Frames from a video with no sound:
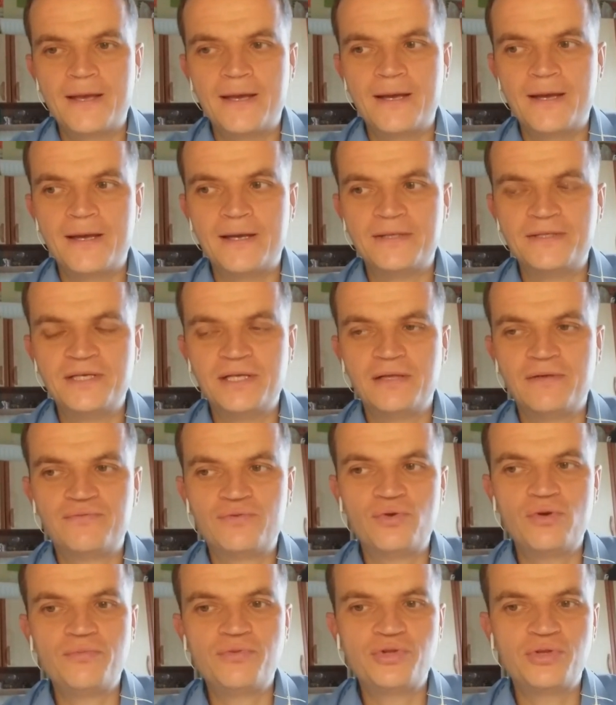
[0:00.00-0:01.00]
А, дело в
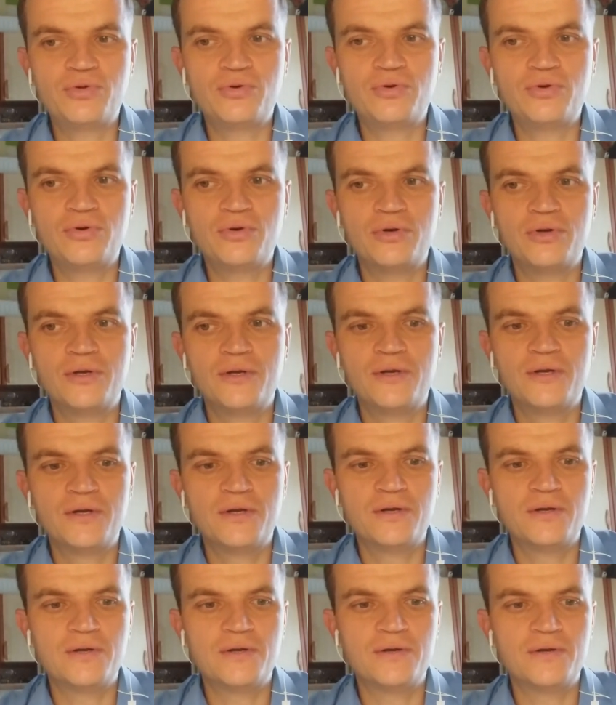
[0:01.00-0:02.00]
том, что
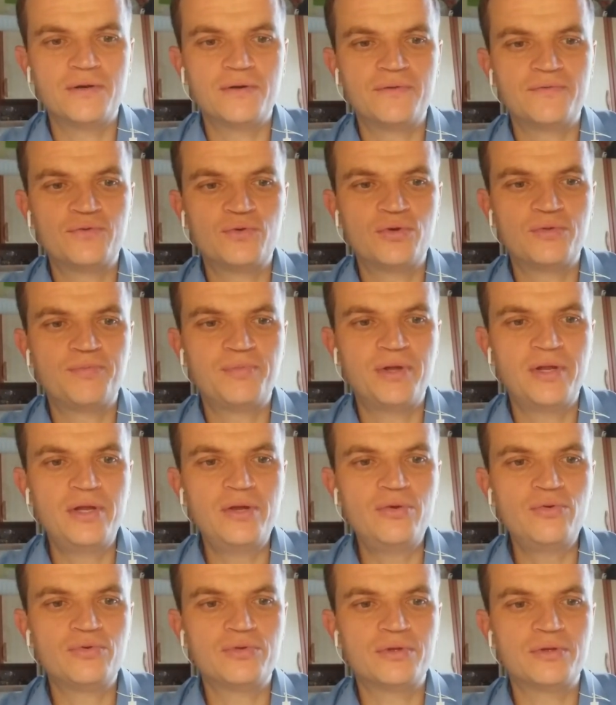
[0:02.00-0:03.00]
э, в тот
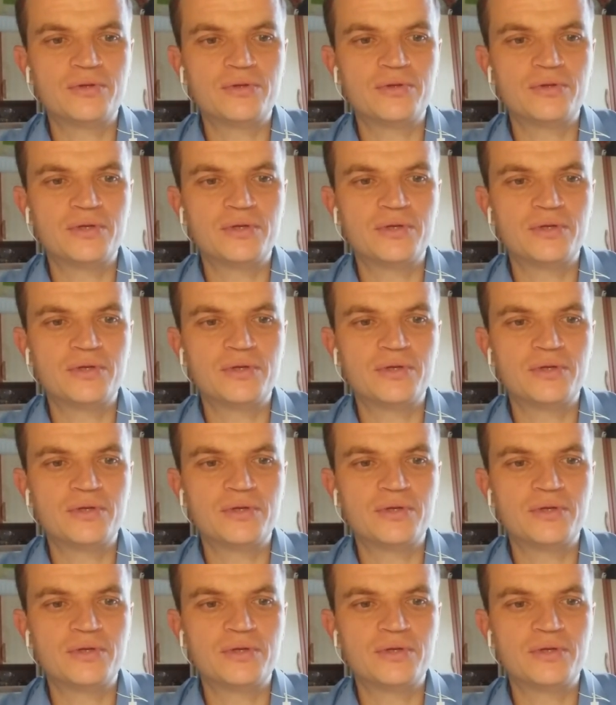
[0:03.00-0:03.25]
период,